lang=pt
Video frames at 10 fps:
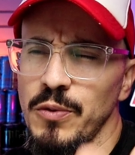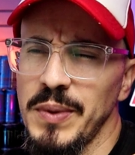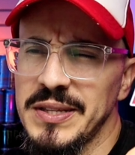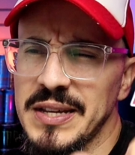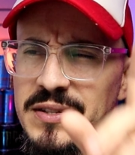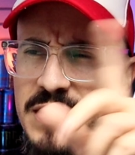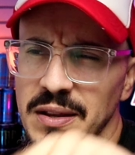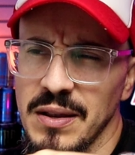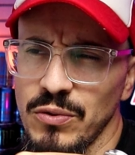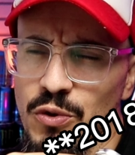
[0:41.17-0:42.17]

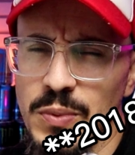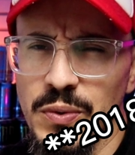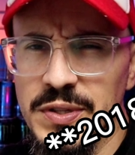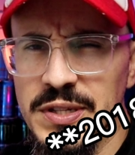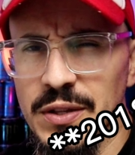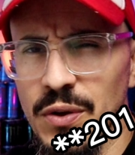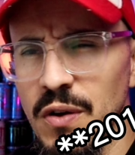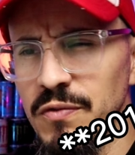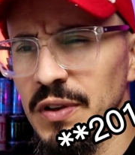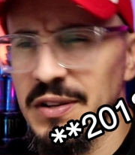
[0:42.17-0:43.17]
2017 a
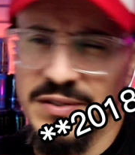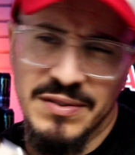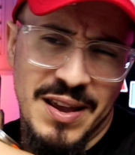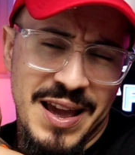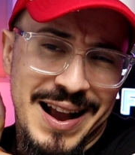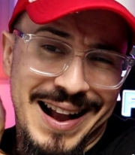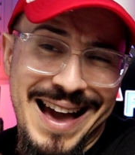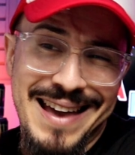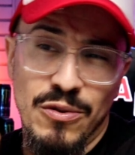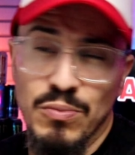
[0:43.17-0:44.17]
2019, eles,
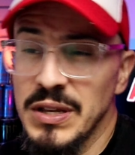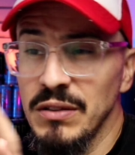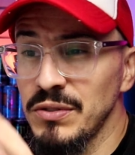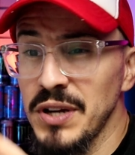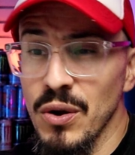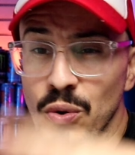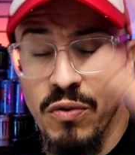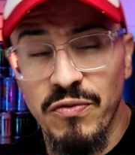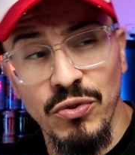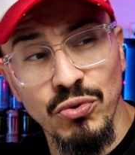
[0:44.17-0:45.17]
cara, o menino
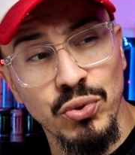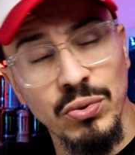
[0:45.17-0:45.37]
chegou, veio dos